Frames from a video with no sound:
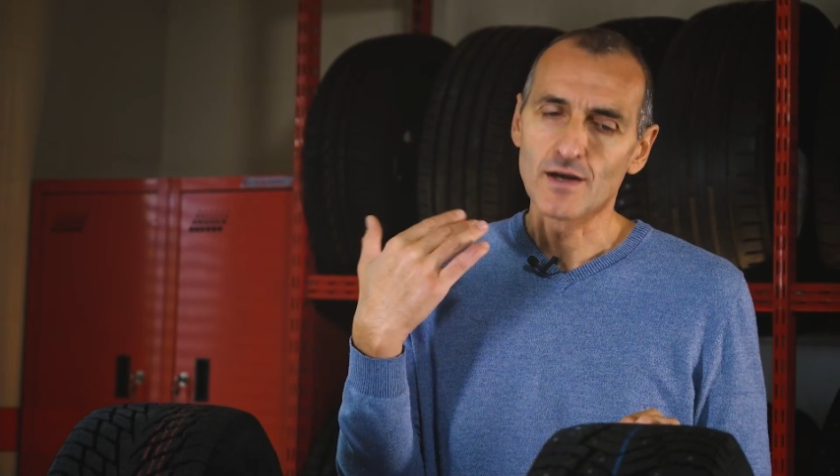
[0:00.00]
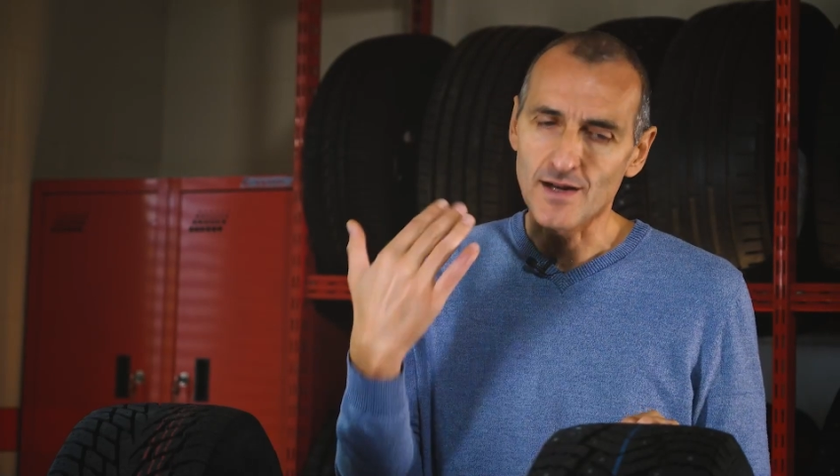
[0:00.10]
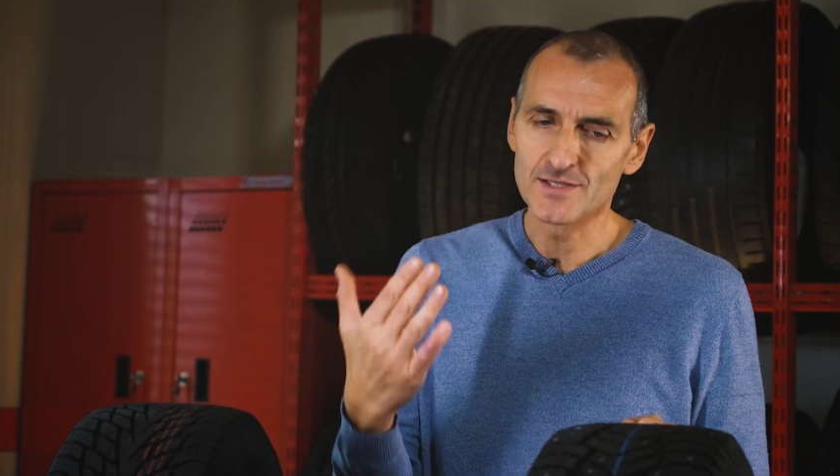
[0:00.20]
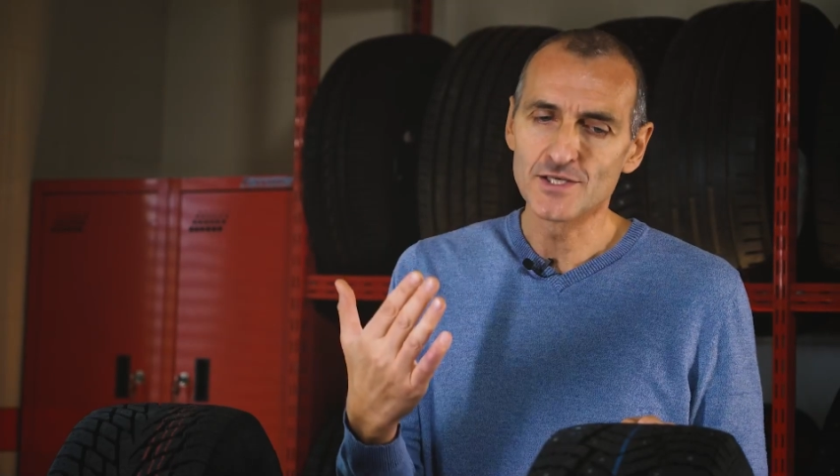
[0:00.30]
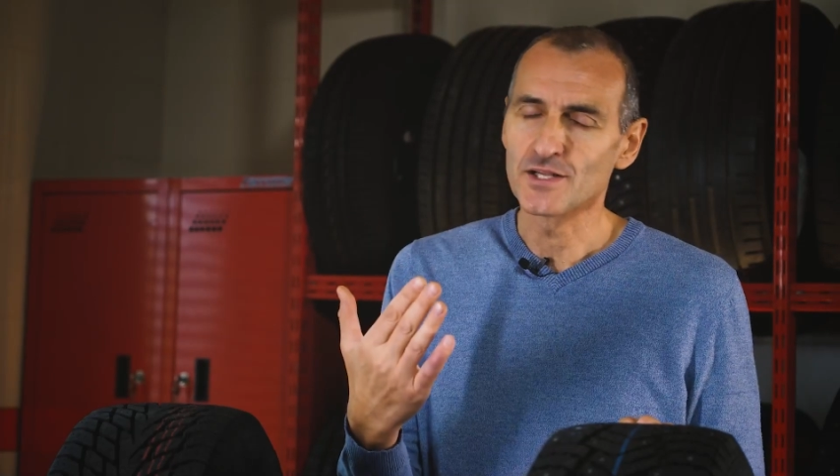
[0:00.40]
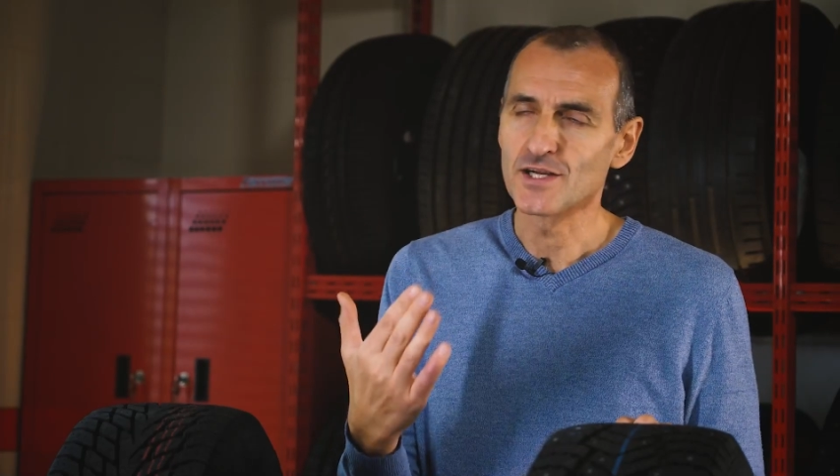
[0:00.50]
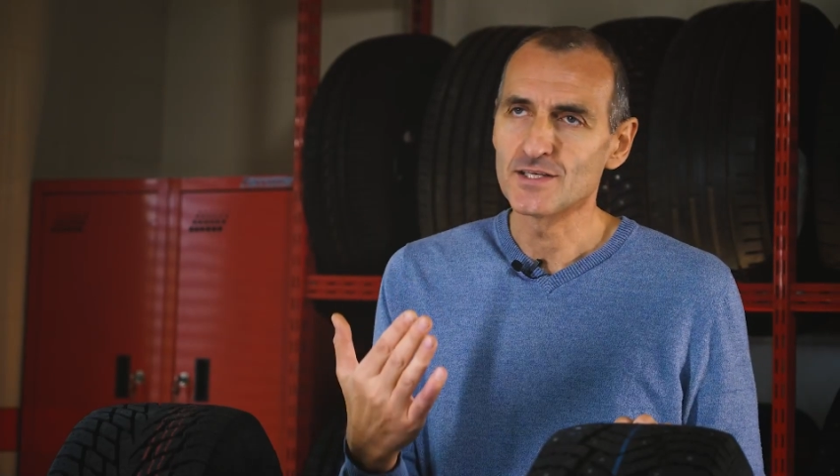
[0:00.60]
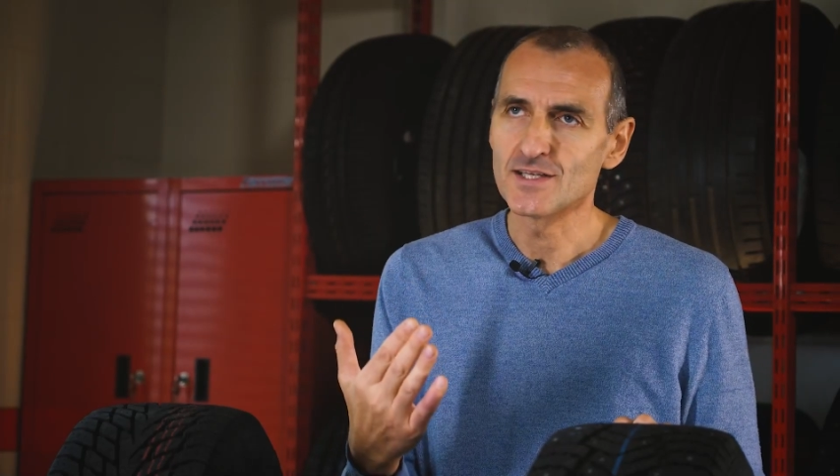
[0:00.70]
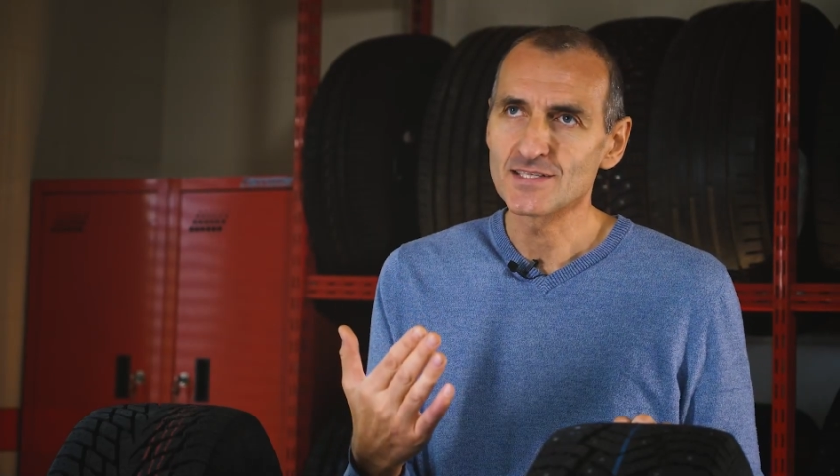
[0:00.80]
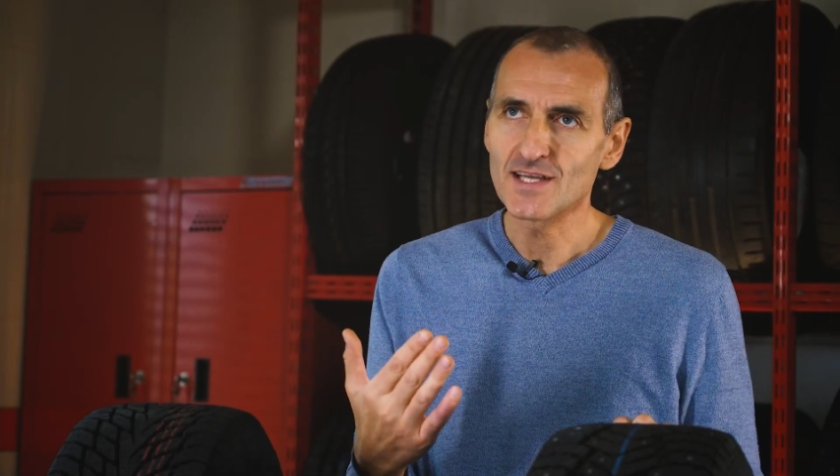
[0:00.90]
характерных
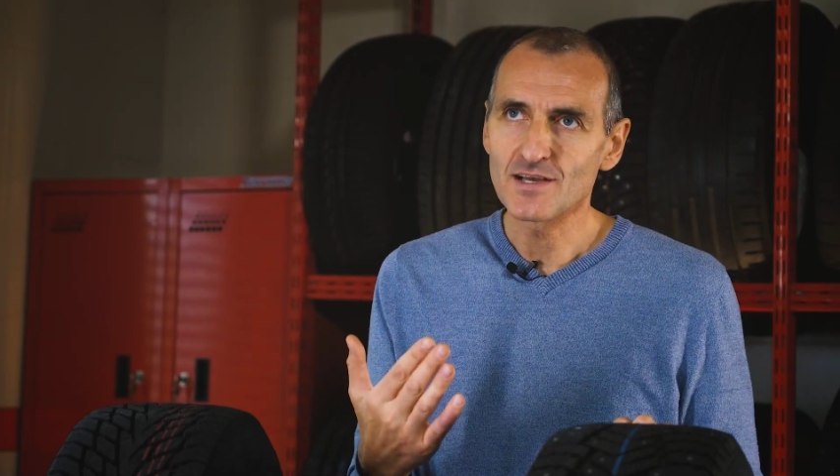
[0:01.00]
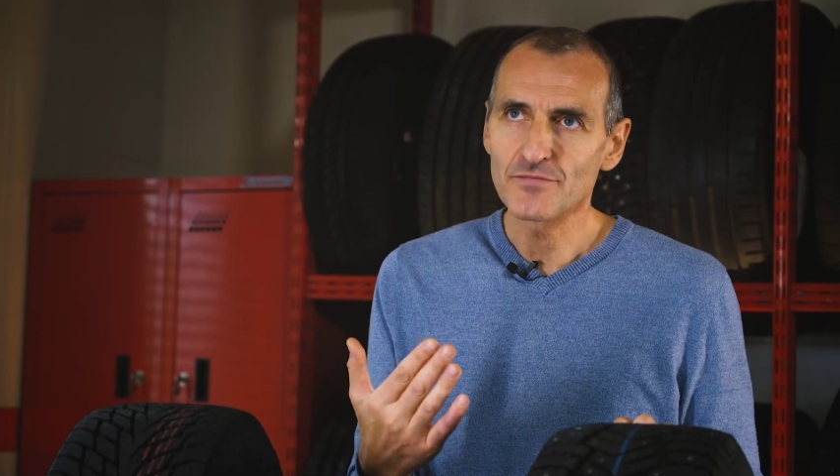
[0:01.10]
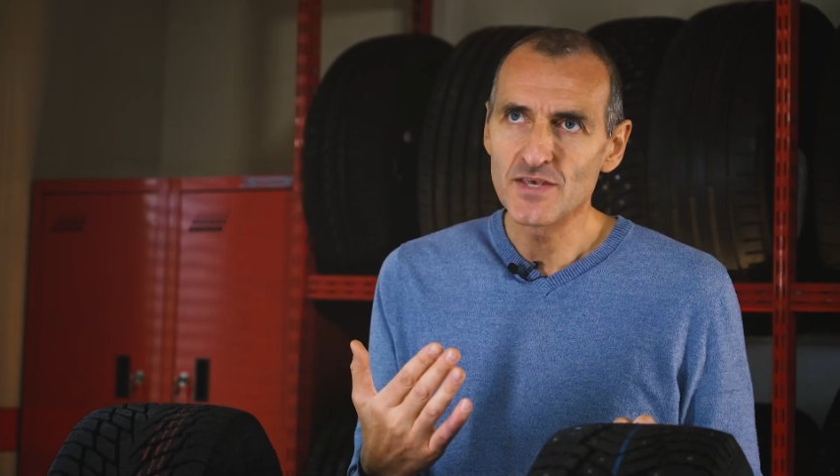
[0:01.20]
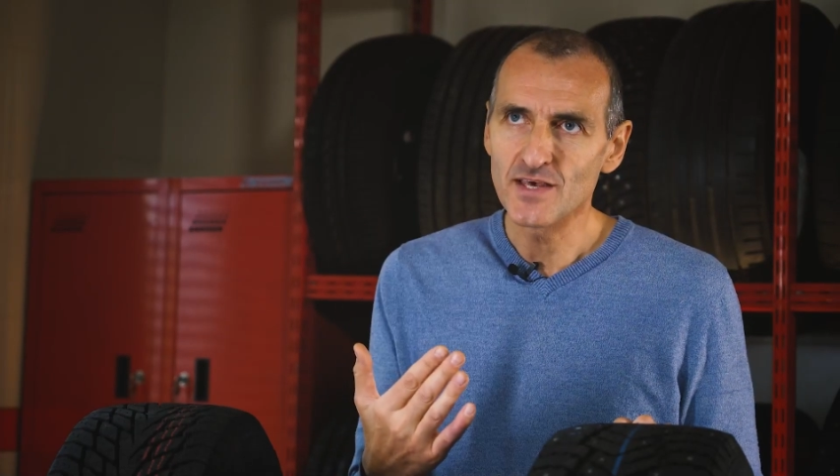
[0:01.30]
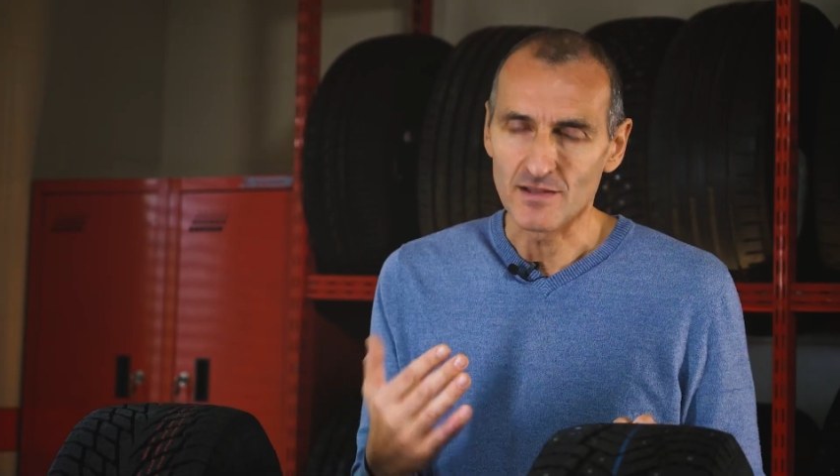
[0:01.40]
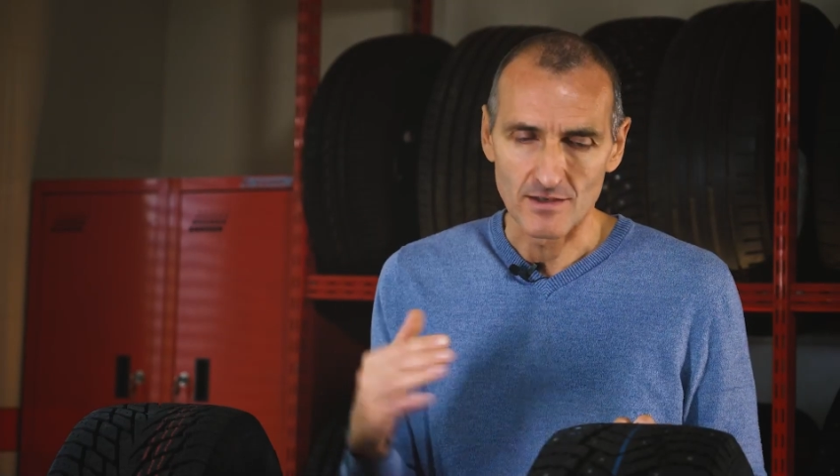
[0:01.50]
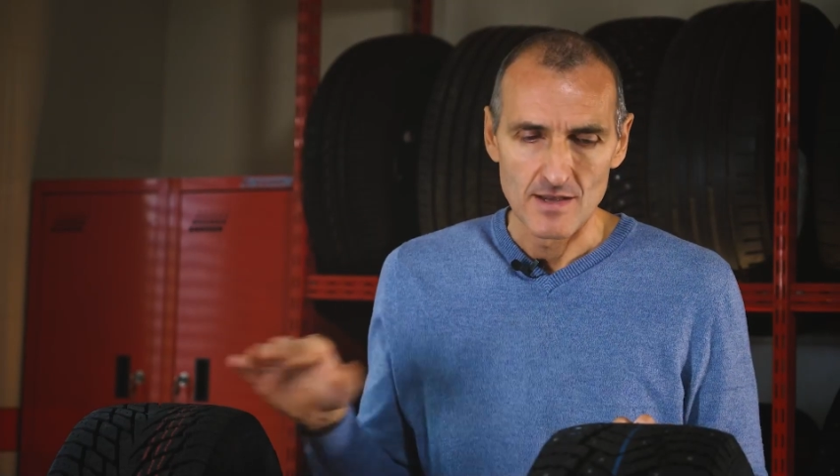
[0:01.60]
недостатков нет.